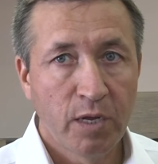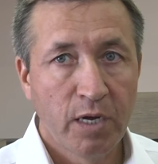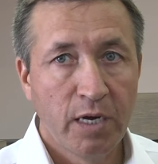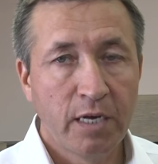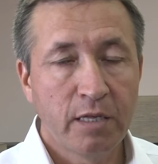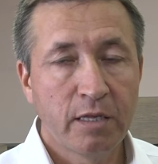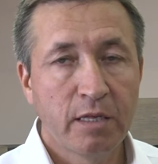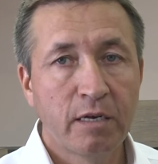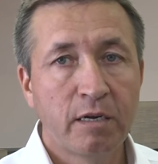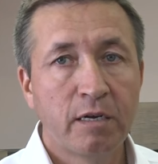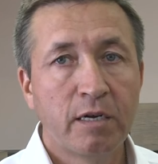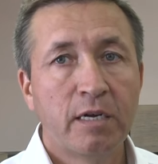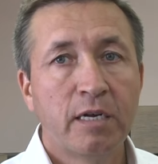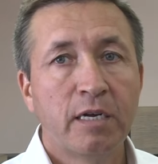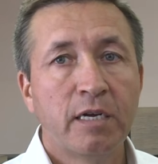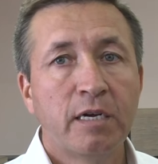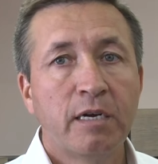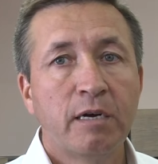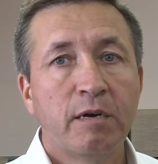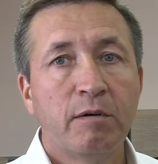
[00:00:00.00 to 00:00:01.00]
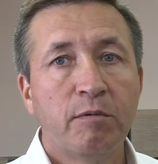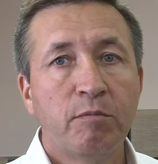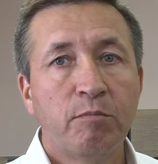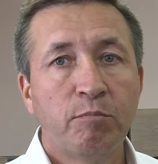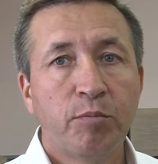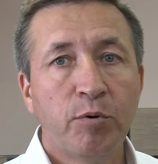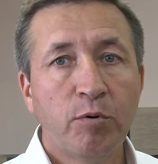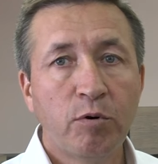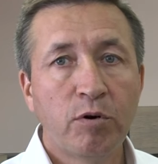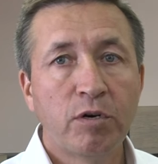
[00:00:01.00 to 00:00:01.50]
Это
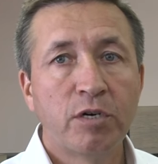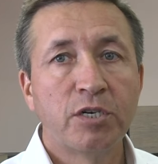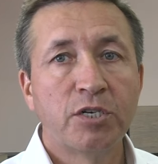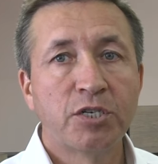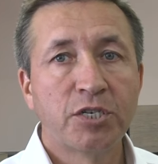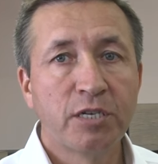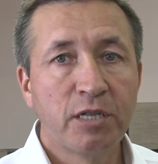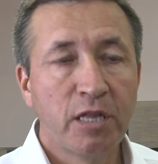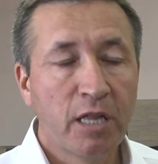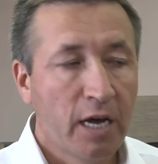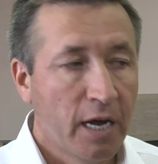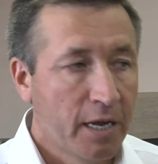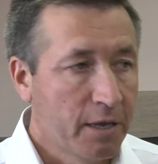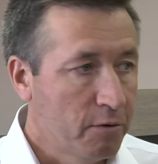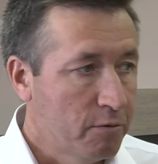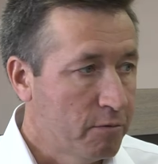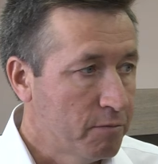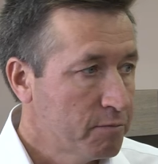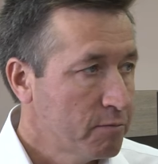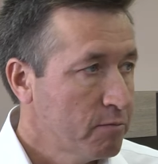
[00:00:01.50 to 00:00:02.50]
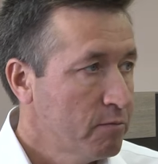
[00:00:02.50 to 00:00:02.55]
по желанию.